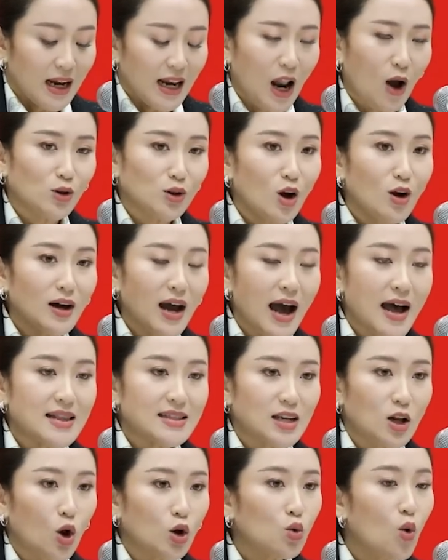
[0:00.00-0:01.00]
เราต้องการ
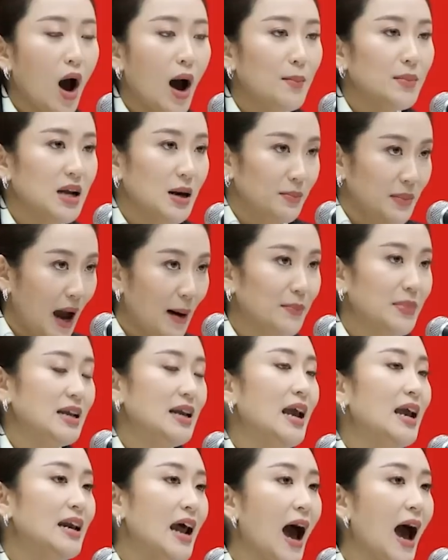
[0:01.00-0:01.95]
จะลดความเหลื่อมล้ำนี้ให้